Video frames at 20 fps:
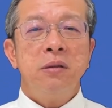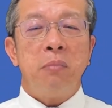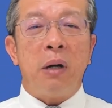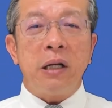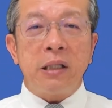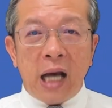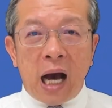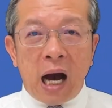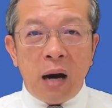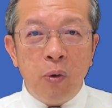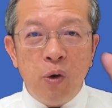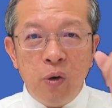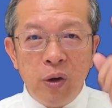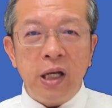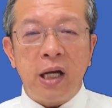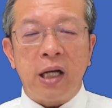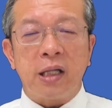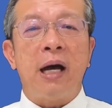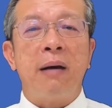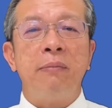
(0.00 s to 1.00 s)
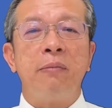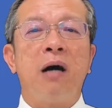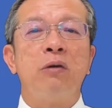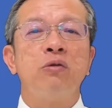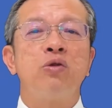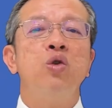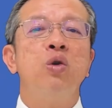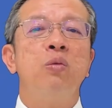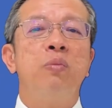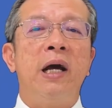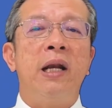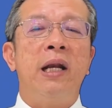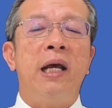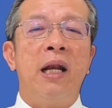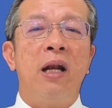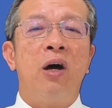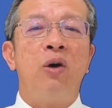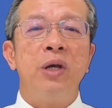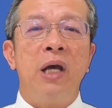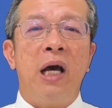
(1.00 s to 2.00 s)
พระเจ้าผู้นี้กระทาเข้าสู่ภายใน
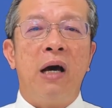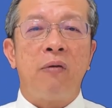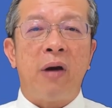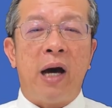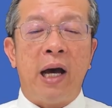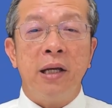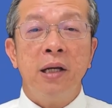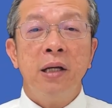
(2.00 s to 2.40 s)
เราอย่างไร